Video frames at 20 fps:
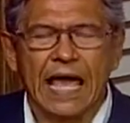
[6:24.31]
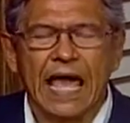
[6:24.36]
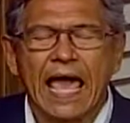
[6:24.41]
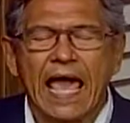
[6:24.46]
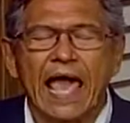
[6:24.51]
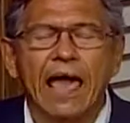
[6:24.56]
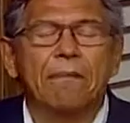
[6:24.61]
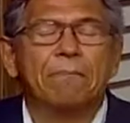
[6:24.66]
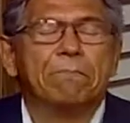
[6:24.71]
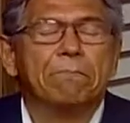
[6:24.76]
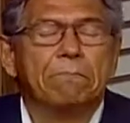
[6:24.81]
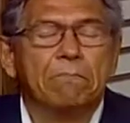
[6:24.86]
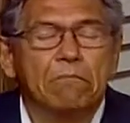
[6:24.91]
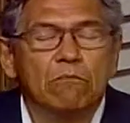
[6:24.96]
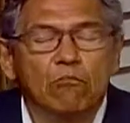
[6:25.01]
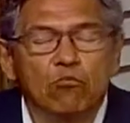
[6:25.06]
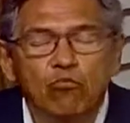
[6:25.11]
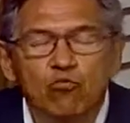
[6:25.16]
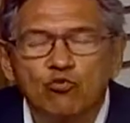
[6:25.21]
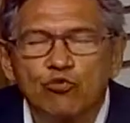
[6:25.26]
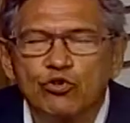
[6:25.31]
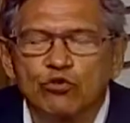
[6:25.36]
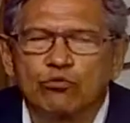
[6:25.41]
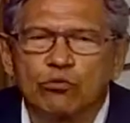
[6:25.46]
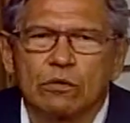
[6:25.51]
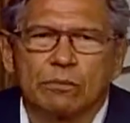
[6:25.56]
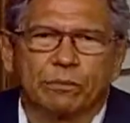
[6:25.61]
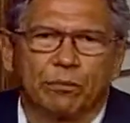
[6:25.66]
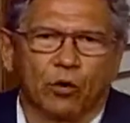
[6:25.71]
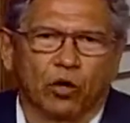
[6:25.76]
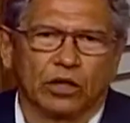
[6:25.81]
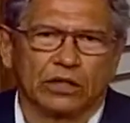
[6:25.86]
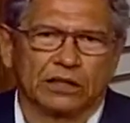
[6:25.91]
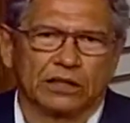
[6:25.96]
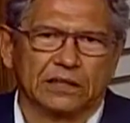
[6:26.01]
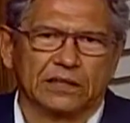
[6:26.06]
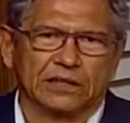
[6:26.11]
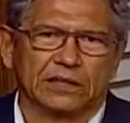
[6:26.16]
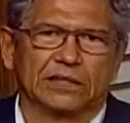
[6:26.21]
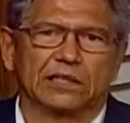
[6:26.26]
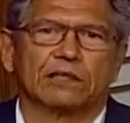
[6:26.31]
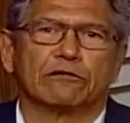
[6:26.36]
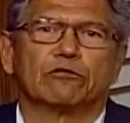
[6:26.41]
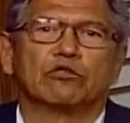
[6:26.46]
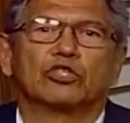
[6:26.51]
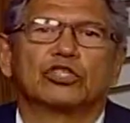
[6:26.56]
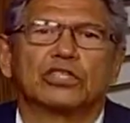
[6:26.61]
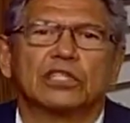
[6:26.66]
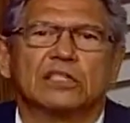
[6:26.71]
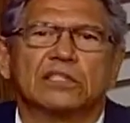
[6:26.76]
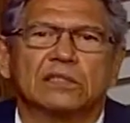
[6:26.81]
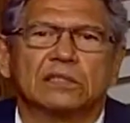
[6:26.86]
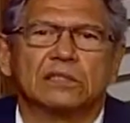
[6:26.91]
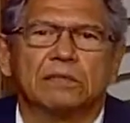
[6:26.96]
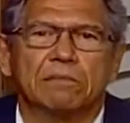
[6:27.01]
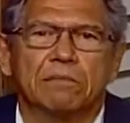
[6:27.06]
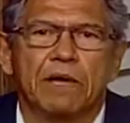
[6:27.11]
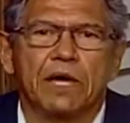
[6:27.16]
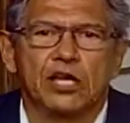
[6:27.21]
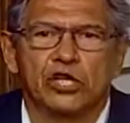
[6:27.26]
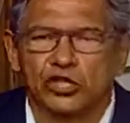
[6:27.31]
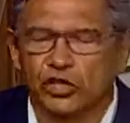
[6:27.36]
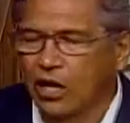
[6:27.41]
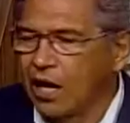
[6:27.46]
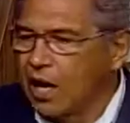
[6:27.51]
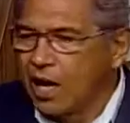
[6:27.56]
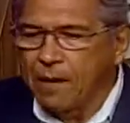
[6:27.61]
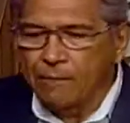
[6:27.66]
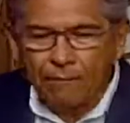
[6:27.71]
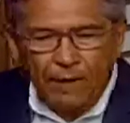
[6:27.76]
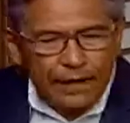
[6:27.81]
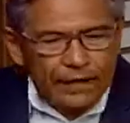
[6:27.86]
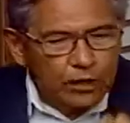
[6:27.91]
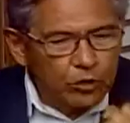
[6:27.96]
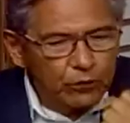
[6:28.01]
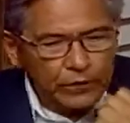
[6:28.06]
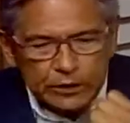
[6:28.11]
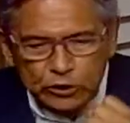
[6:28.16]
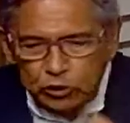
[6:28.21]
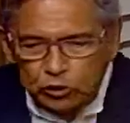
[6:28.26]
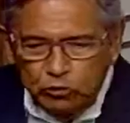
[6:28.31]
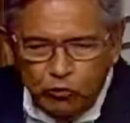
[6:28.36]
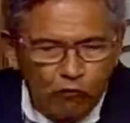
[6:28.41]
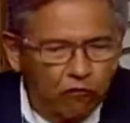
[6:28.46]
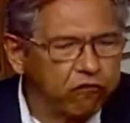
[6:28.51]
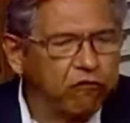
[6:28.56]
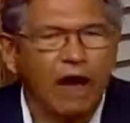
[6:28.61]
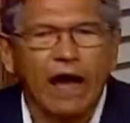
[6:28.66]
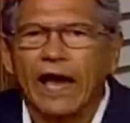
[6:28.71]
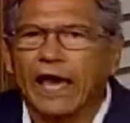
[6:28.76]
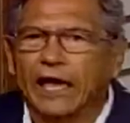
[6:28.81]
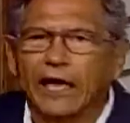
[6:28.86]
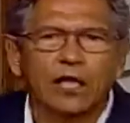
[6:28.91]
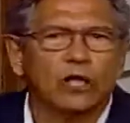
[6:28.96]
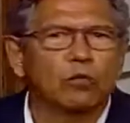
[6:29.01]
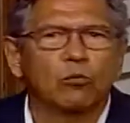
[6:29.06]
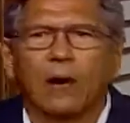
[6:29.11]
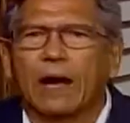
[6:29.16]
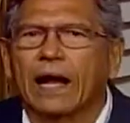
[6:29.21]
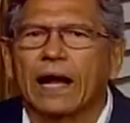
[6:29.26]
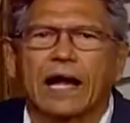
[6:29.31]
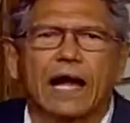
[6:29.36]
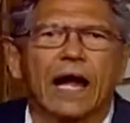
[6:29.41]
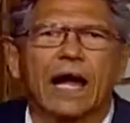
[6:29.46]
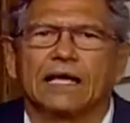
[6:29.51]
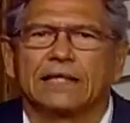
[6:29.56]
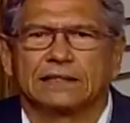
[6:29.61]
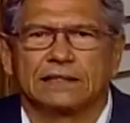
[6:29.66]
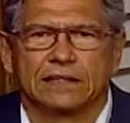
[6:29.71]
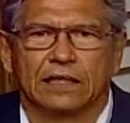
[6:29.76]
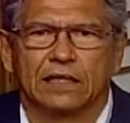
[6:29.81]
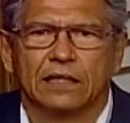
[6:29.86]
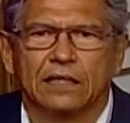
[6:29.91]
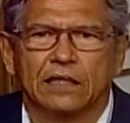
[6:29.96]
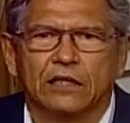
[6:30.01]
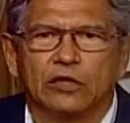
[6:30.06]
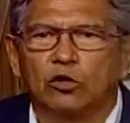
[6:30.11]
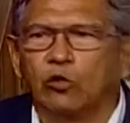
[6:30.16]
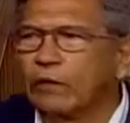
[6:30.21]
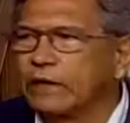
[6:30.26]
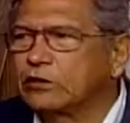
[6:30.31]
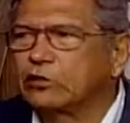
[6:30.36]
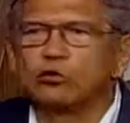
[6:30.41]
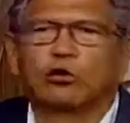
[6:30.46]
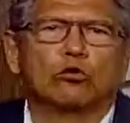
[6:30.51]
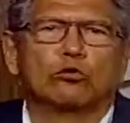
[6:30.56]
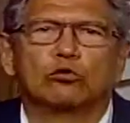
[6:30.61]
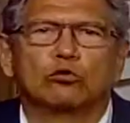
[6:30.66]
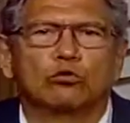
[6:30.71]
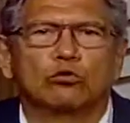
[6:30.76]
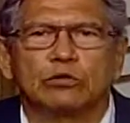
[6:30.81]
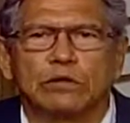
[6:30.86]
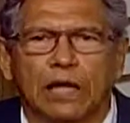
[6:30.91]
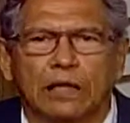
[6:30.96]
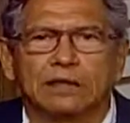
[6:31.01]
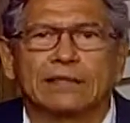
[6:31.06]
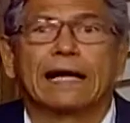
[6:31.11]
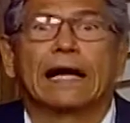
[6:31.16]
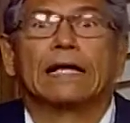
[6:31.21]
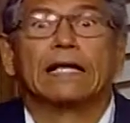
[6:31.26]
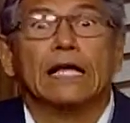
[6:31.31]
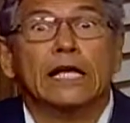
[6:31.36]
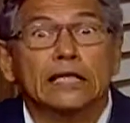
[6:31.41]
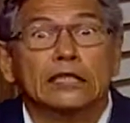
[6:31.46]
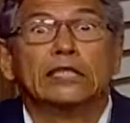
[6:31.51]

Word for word: É muito importante que você se mexa, mas não é só varrendo a casa não é só nos cuidar da casa.